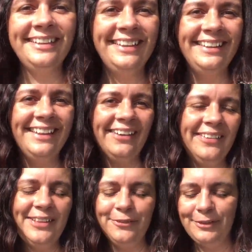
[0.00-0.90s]
da
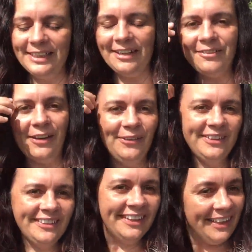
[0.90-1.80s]
onde eu vou gravar
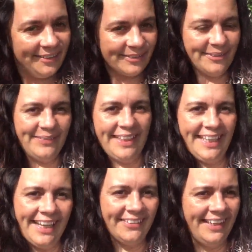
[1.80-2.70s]
hoje? Ficou bem
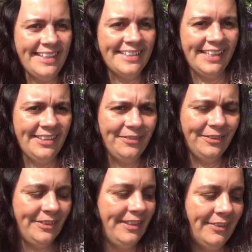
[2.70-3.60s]
legal, né? Cheio de
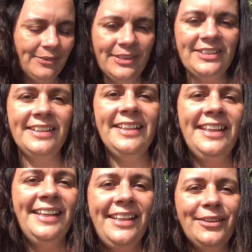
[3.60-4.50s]
flores roxas.
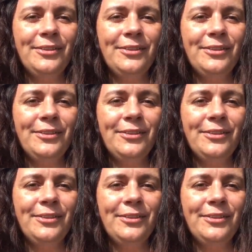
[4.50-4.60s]
Eu tô